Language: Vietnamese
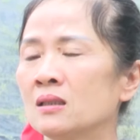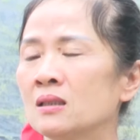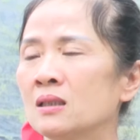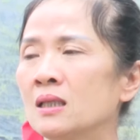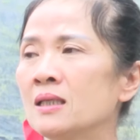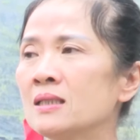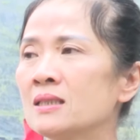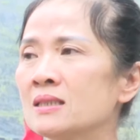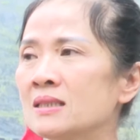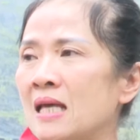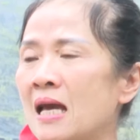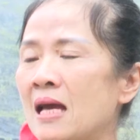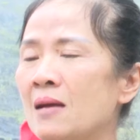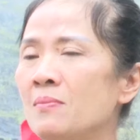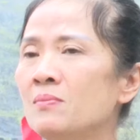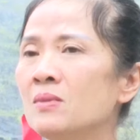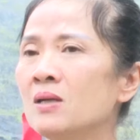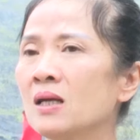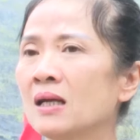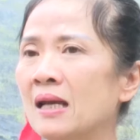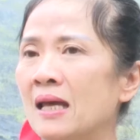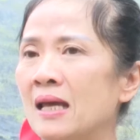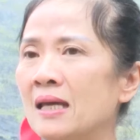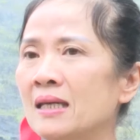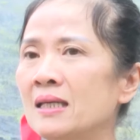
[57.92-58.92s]
thị xã
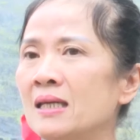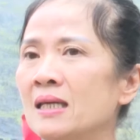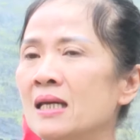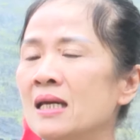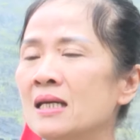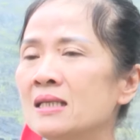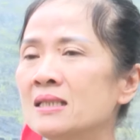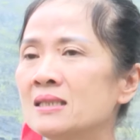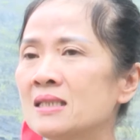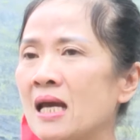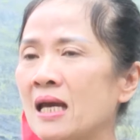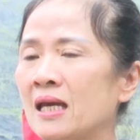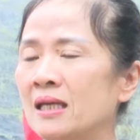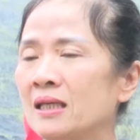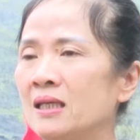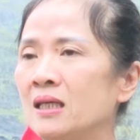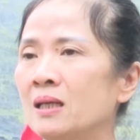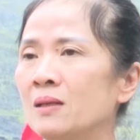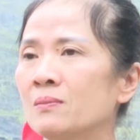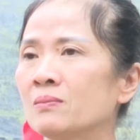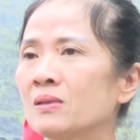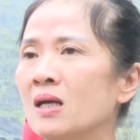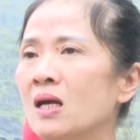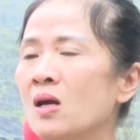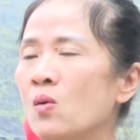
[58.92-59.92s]
Mường Lây trải
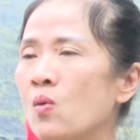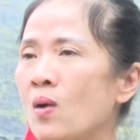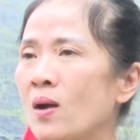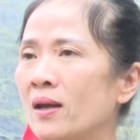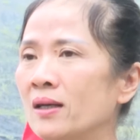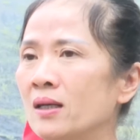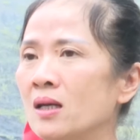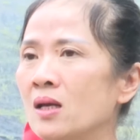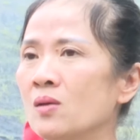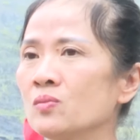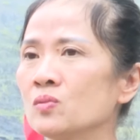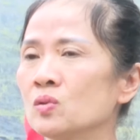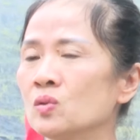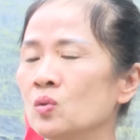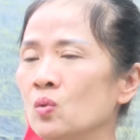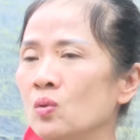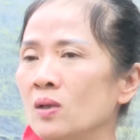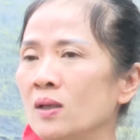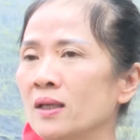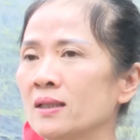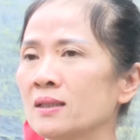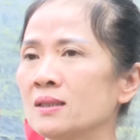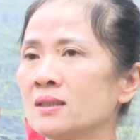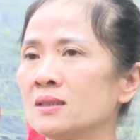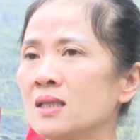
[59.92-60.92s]
nghiệm các hoạt động du
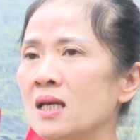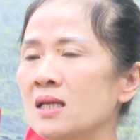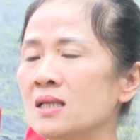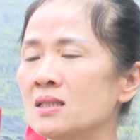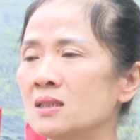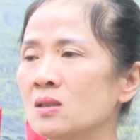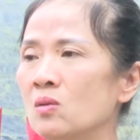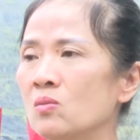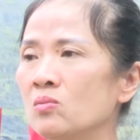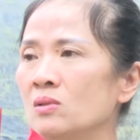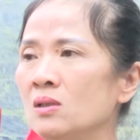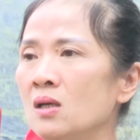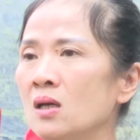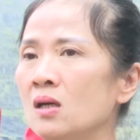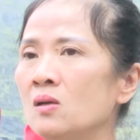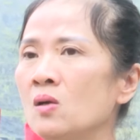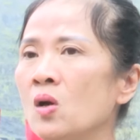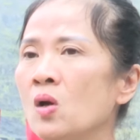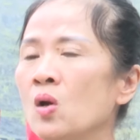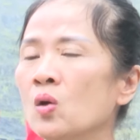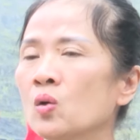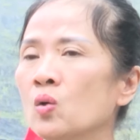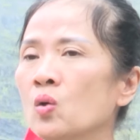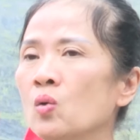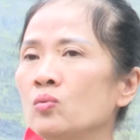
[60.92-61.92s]
lịch trên sông nước
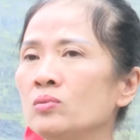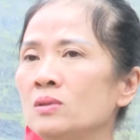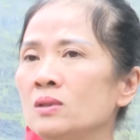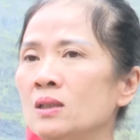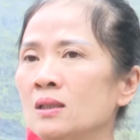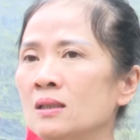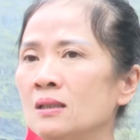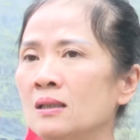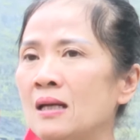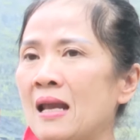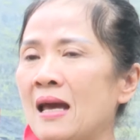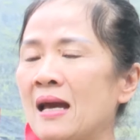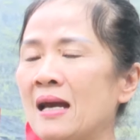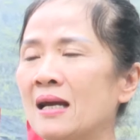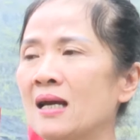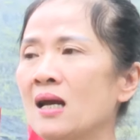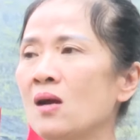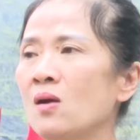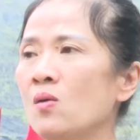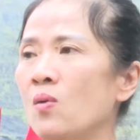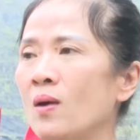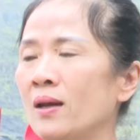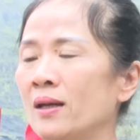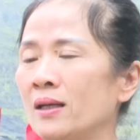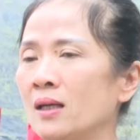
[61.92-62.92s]
cũng như là
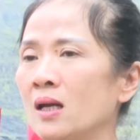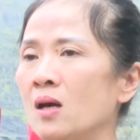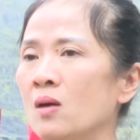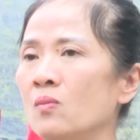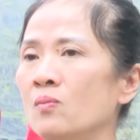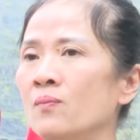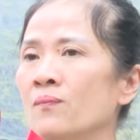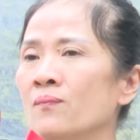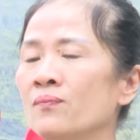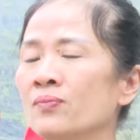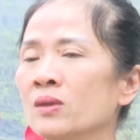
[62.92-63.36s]
các hoạt động